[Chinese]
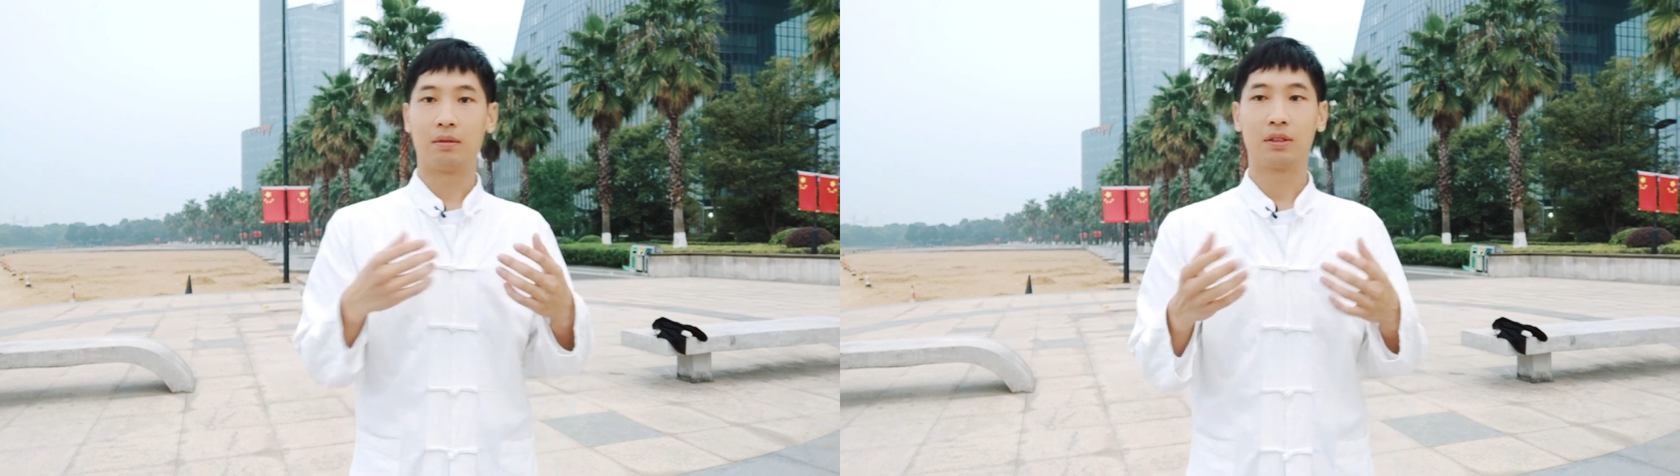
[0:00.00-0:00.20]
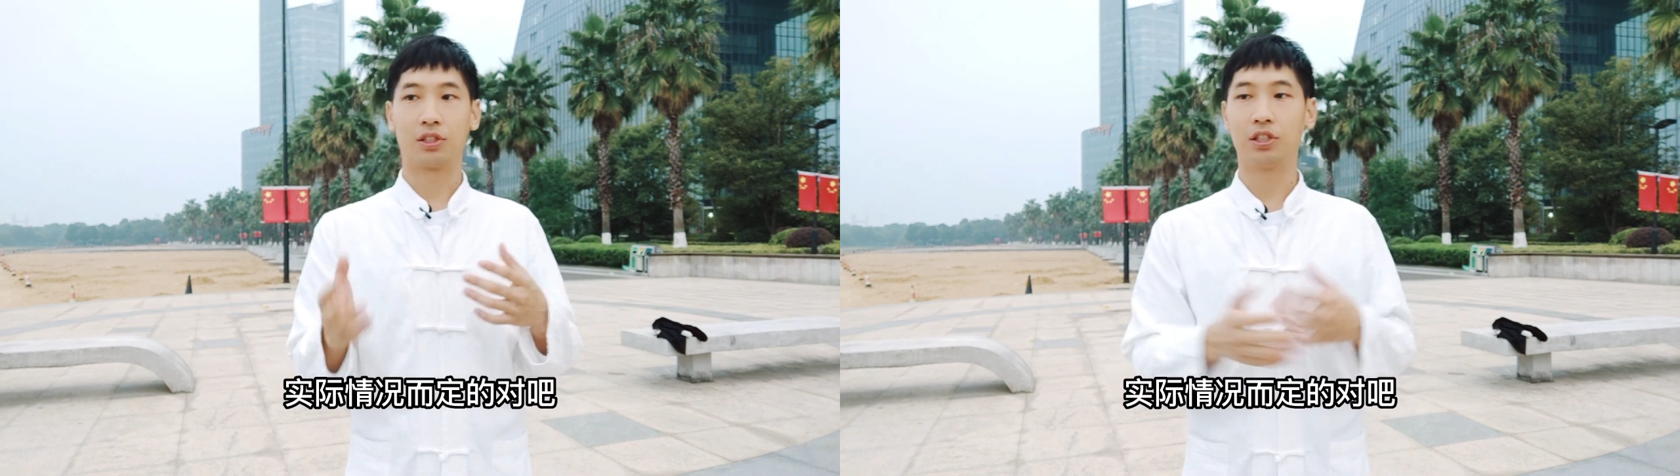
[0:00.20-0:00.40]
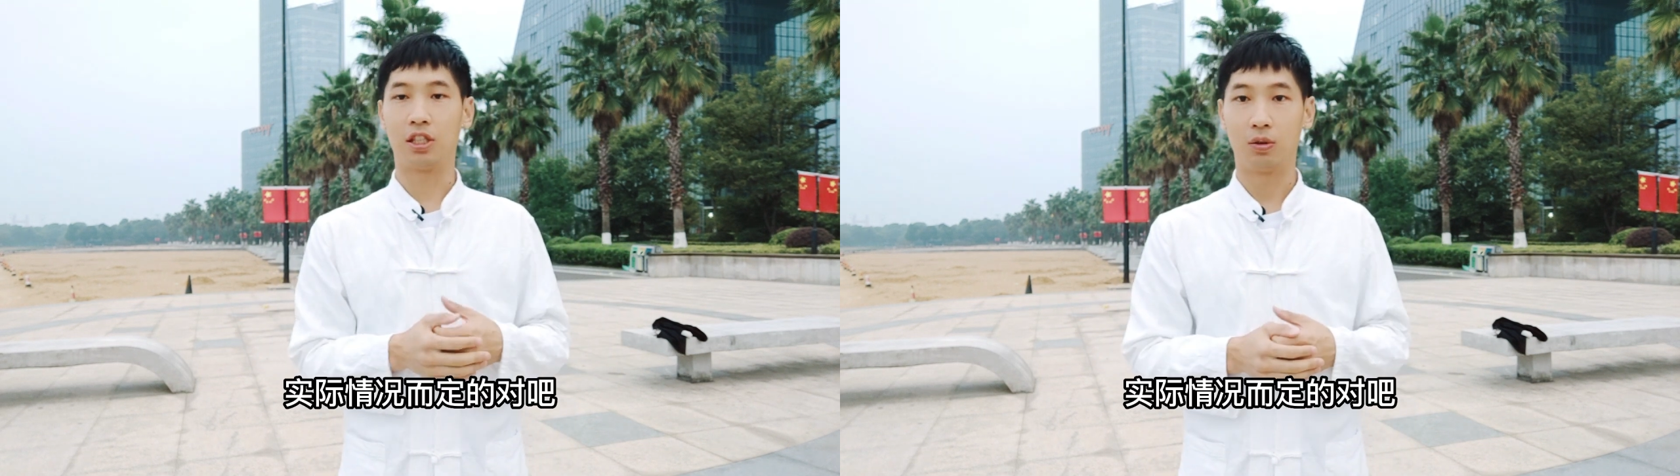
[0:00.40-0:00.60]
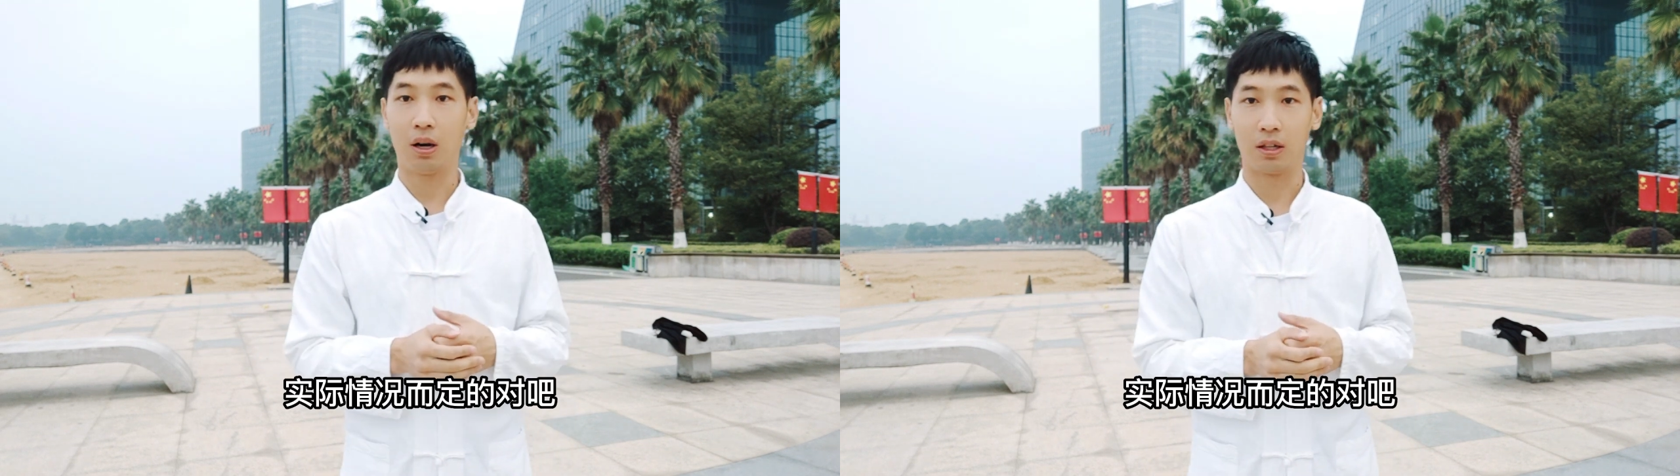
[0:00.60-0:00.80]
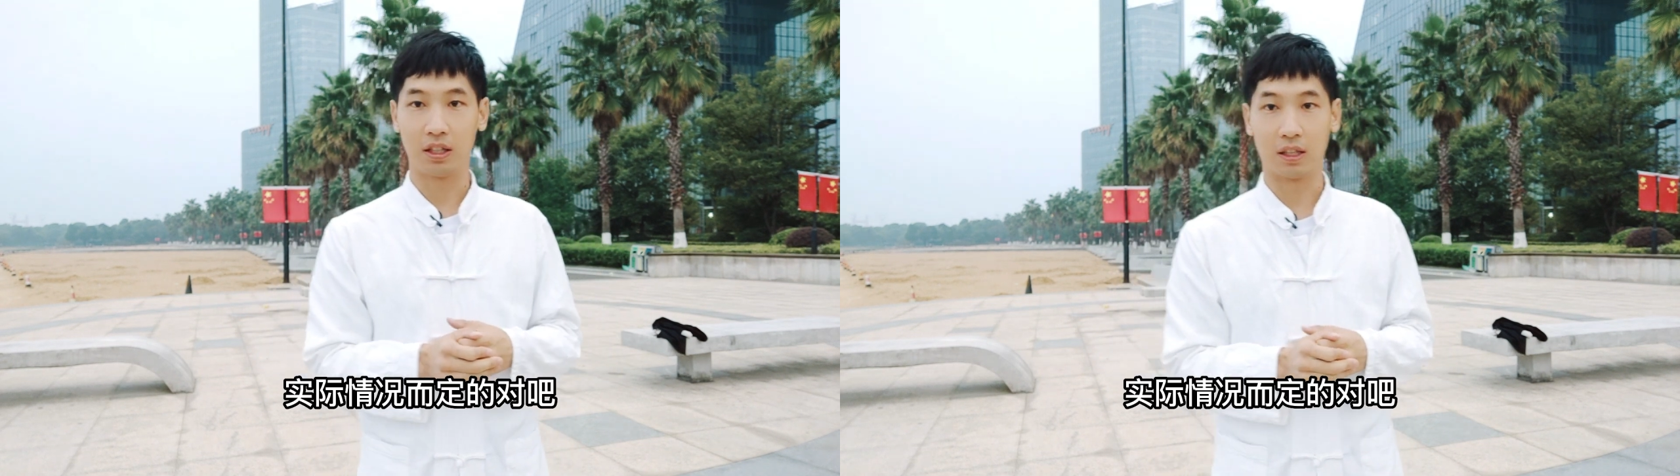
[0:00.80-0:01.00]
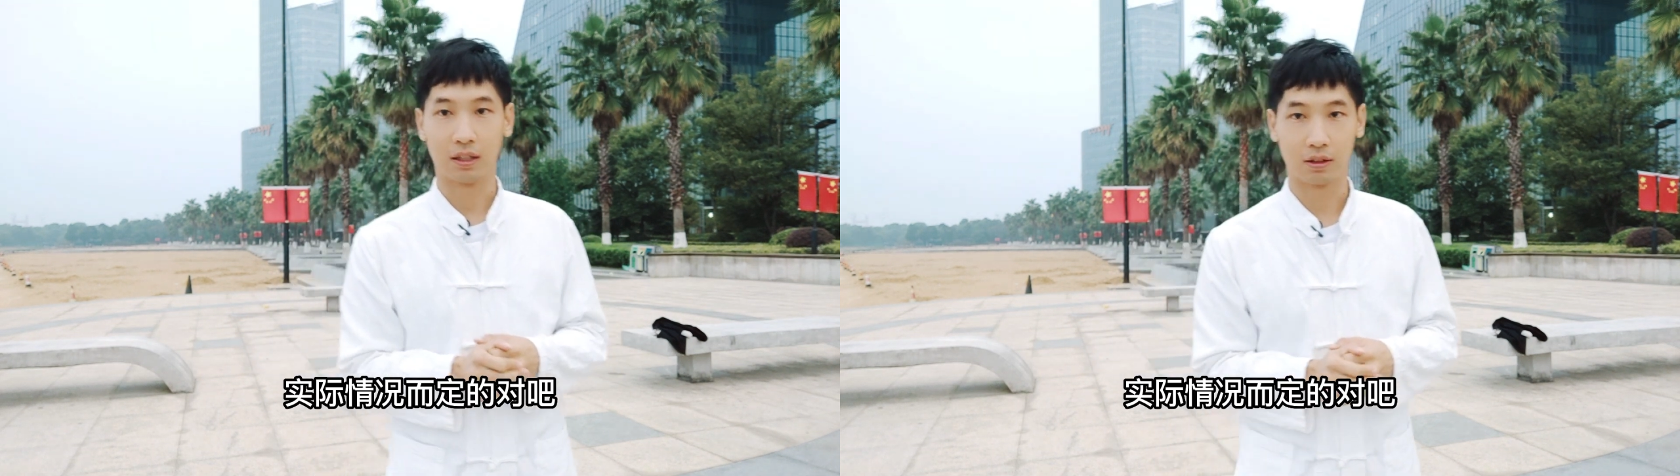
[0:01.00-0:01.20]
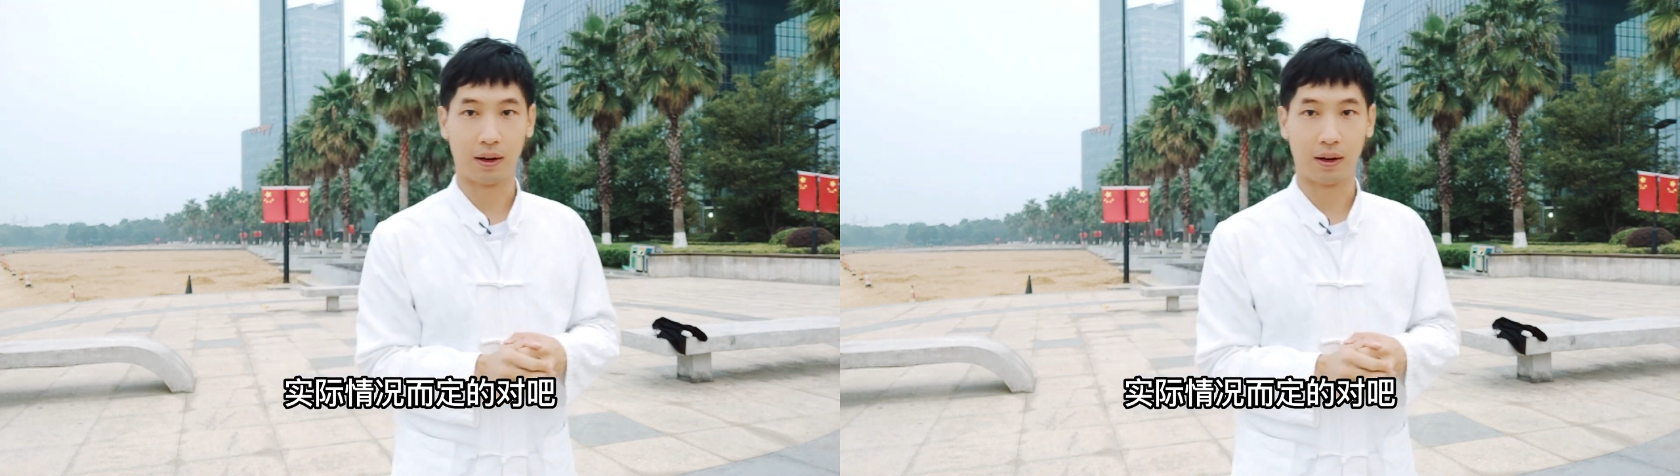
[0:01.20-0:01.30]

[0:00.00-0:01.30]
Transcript: 实际情况而定的，对